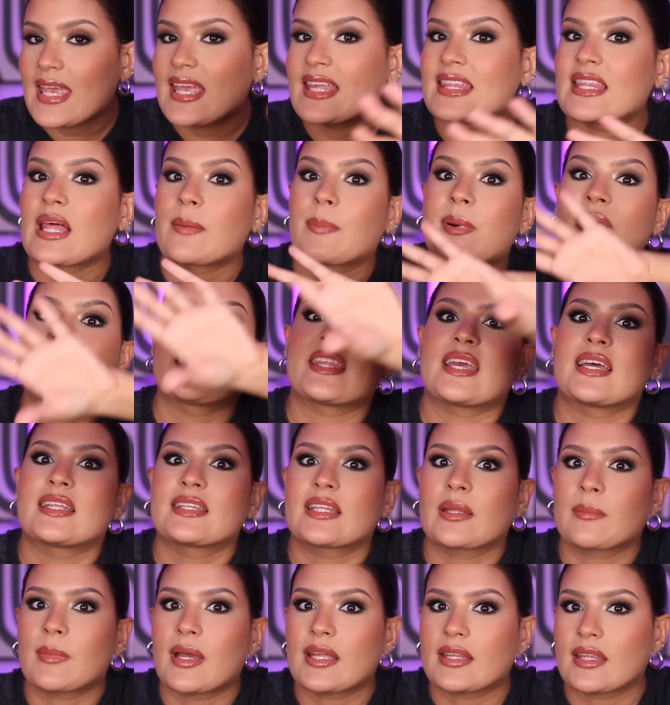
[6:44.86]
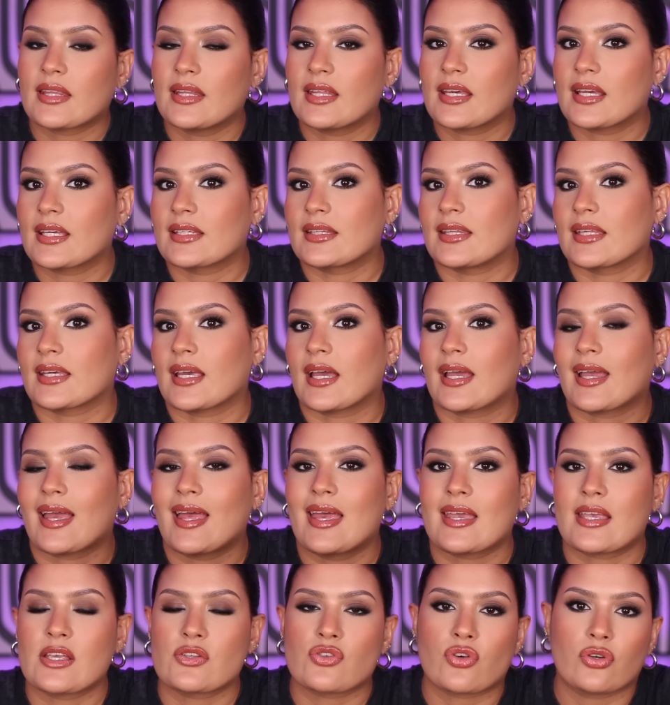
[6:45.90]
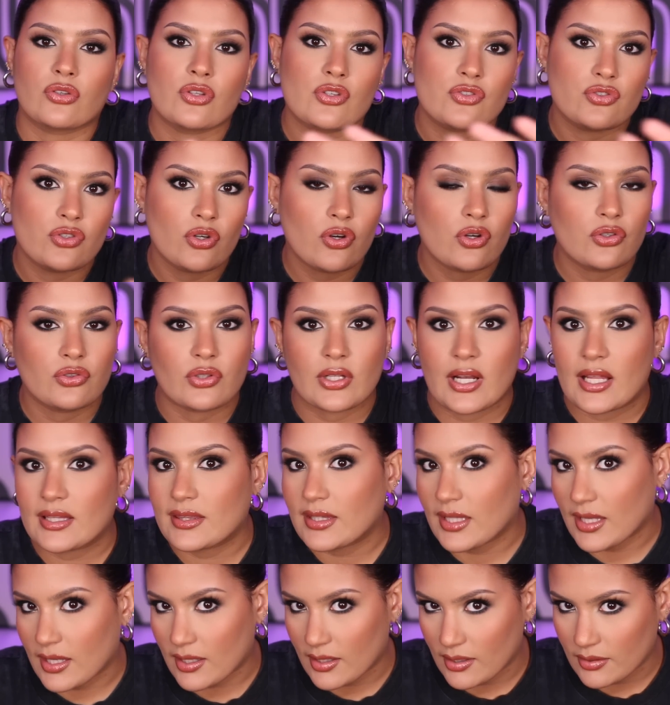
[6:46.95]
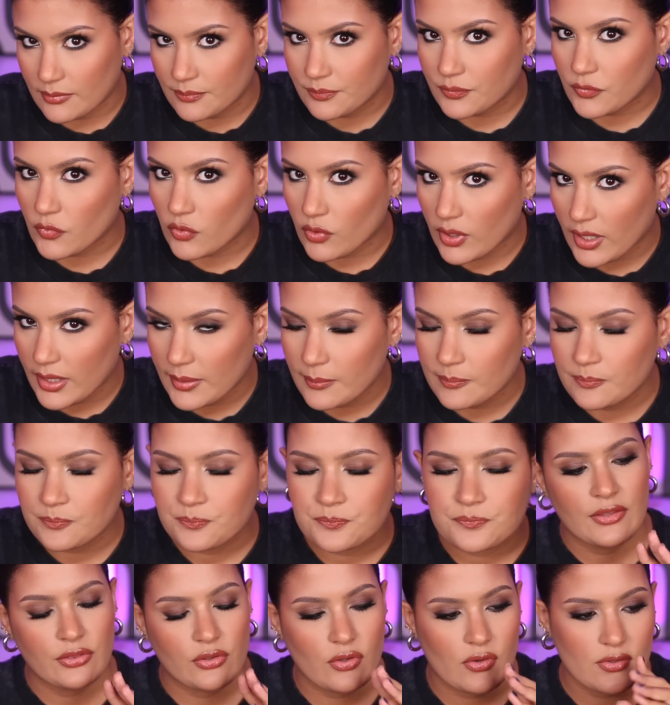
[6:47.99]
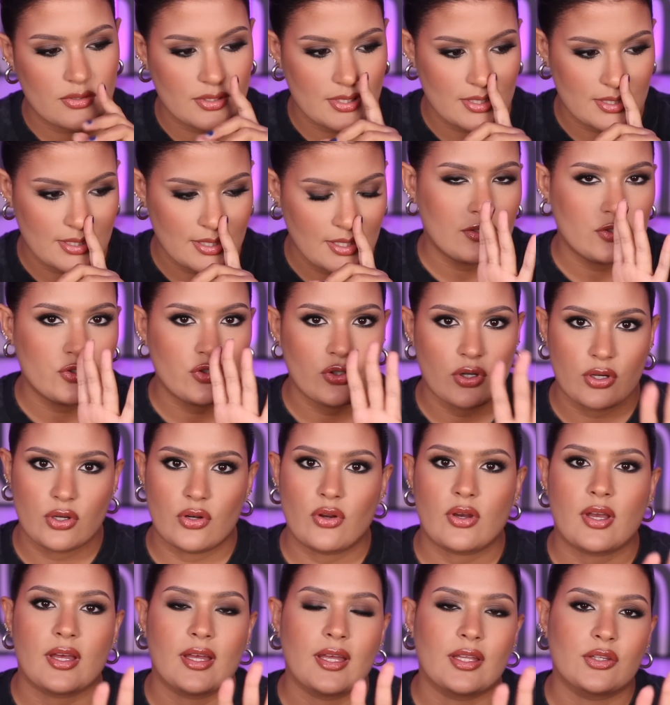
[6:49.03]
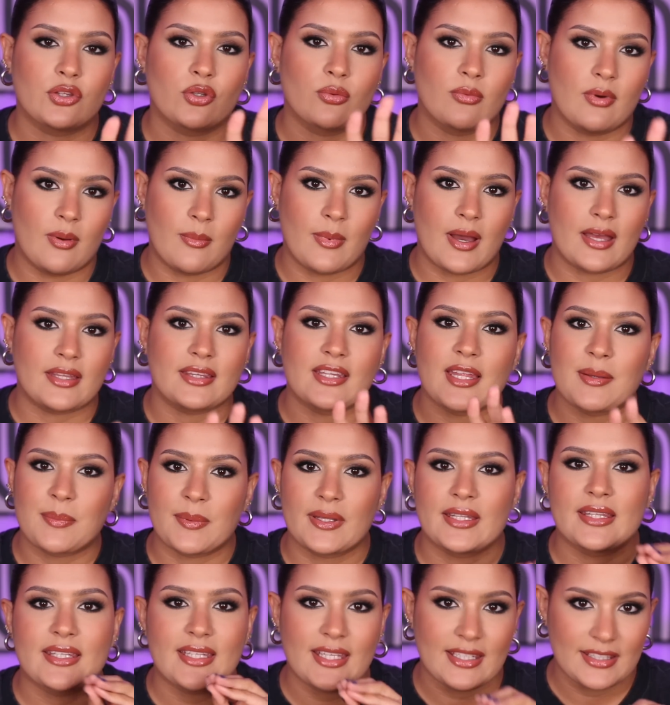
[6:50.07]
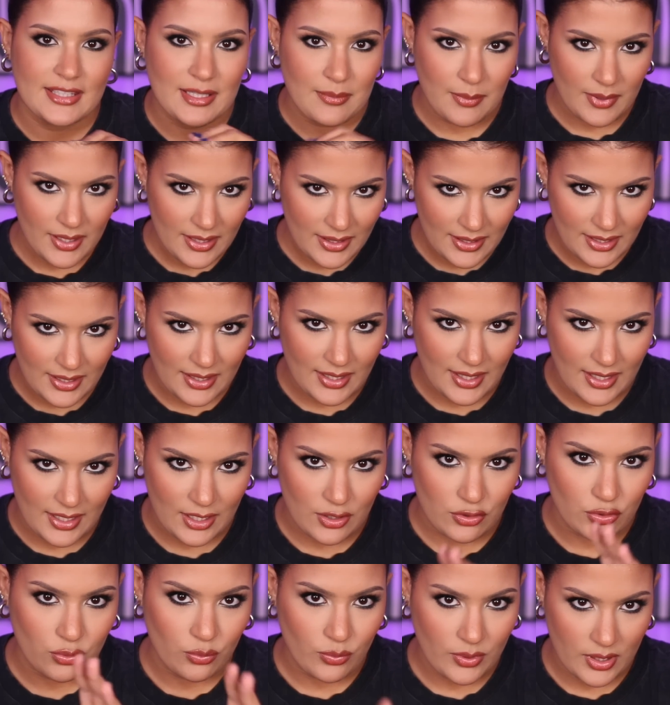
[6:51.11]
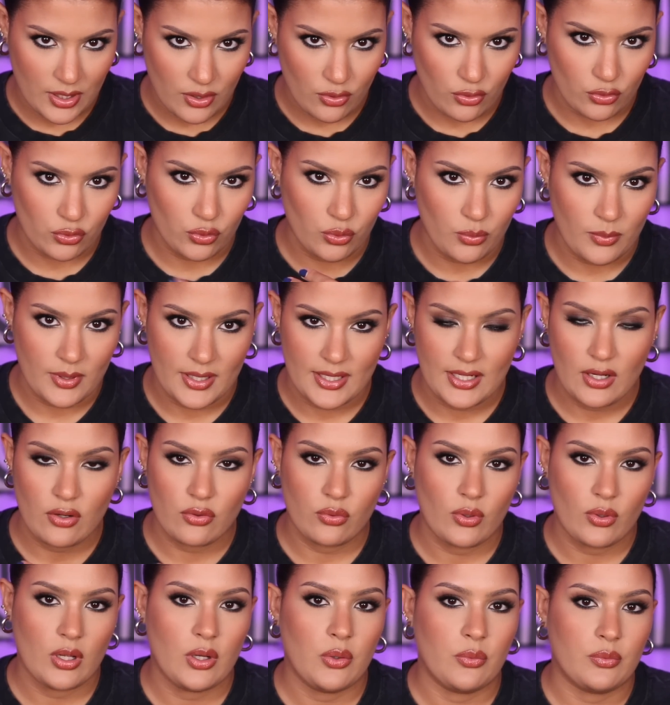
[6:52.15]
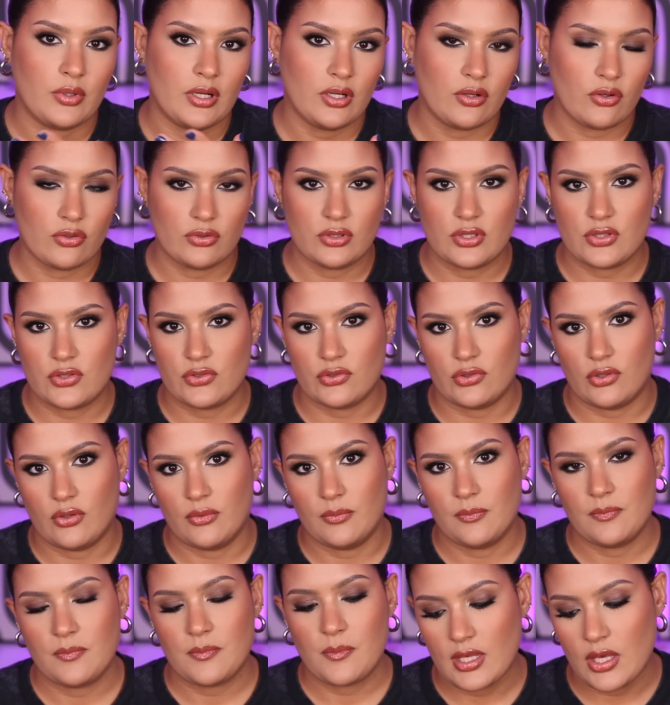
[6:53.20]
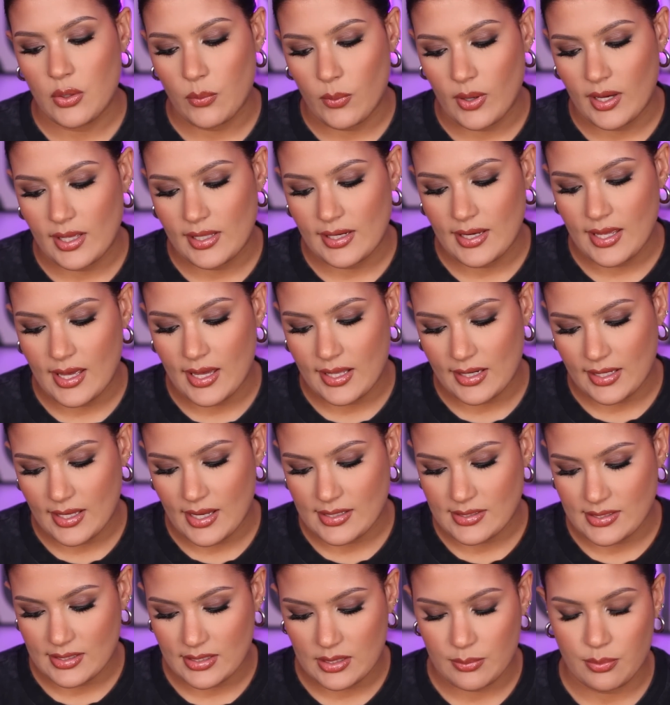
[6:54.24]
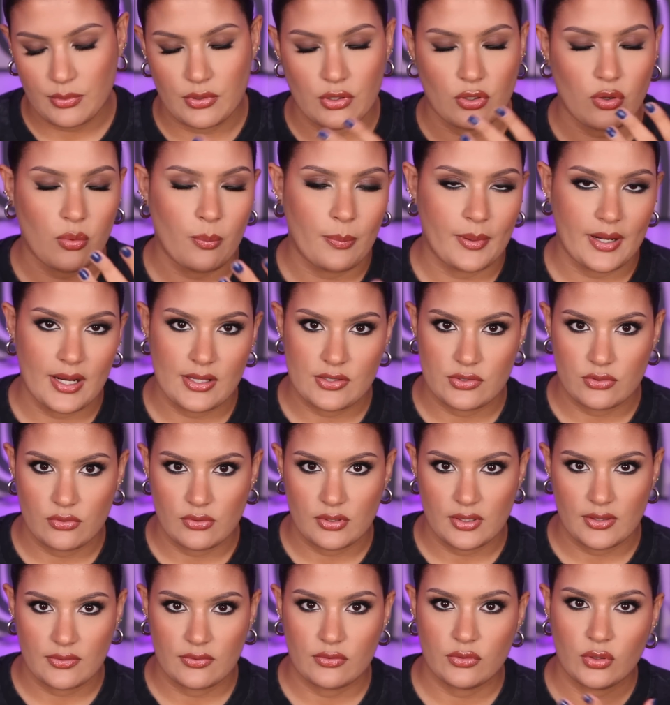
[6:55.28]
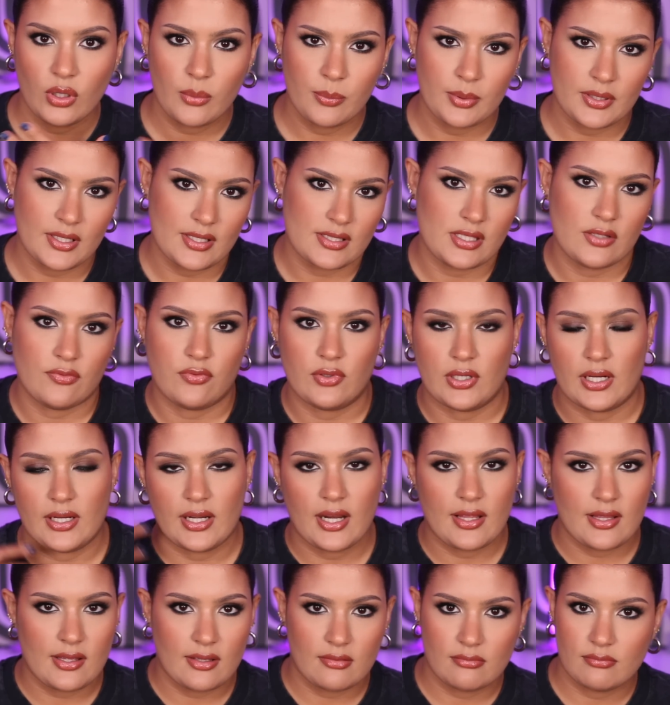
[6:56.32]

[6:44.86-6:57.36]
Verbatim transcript: independientemente de que tengan X condición o no la tengan, ¿ok? Entonces, yo creo que tu mamá, independientemente de que tu hijo tuviera o no alguna condición, igual haría ese tipo de comparaciones, ¿no? Porque si fulana